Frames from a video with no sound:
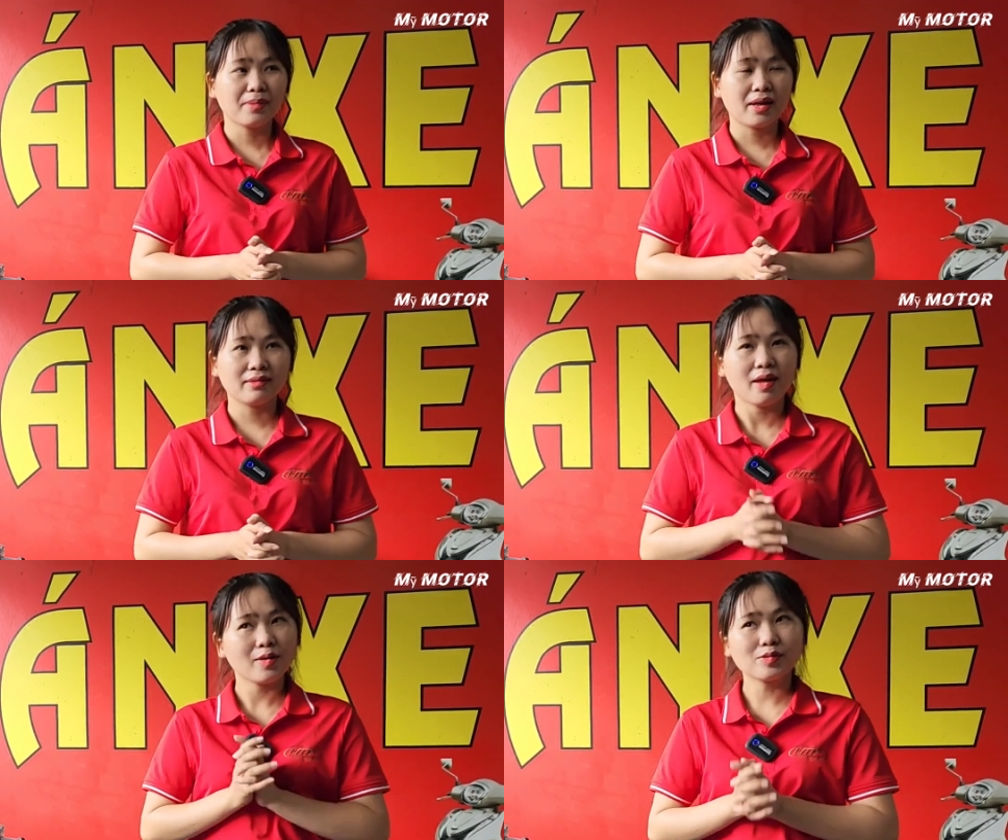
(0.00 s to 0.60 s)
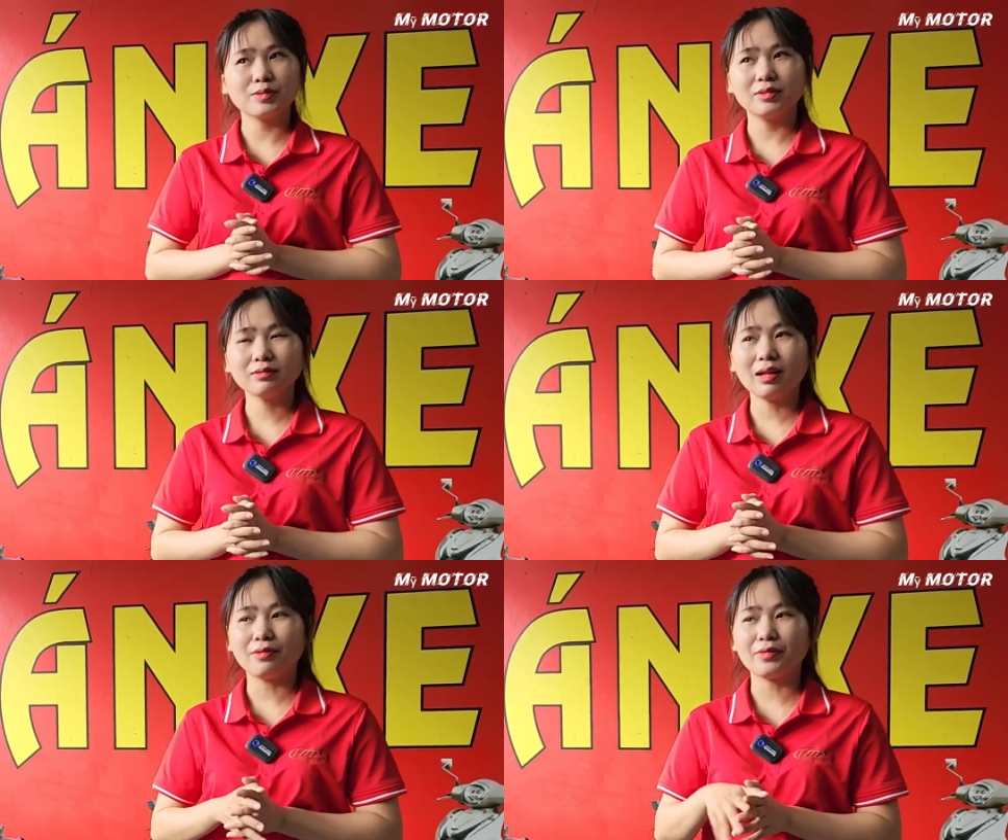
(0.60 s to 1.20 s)
mà theo xu
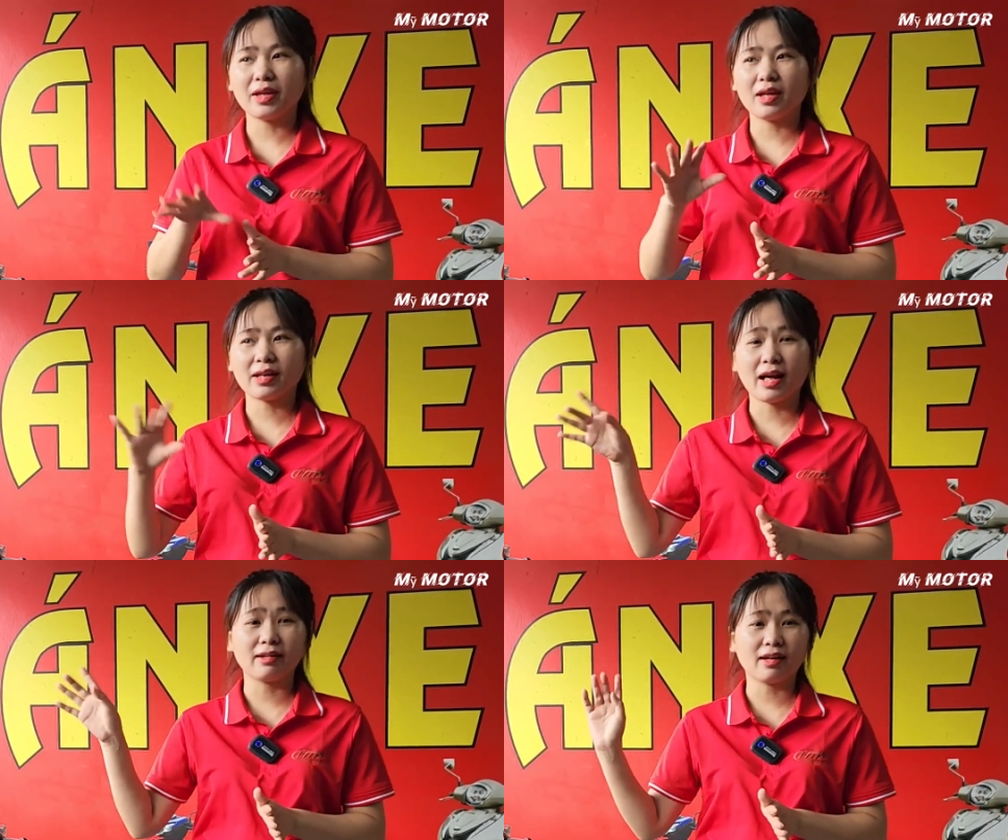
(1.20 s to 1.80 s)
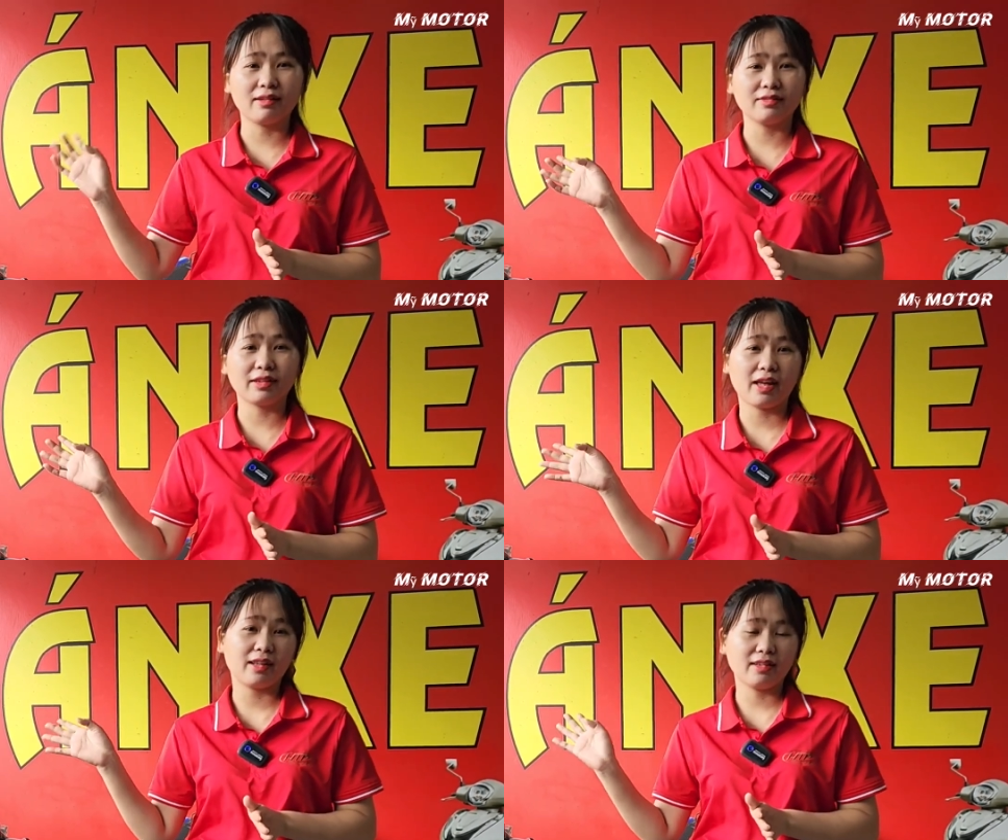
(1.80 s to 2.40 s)
hướng là vì càng cận
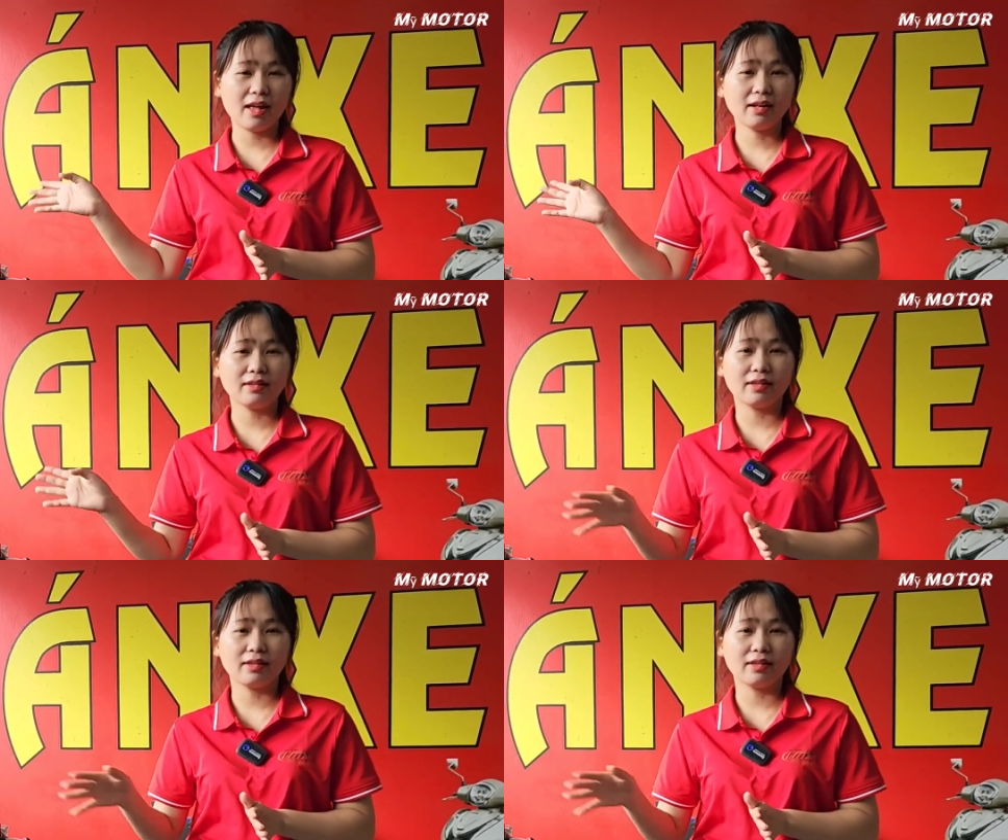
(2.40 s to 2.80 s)
kề Tết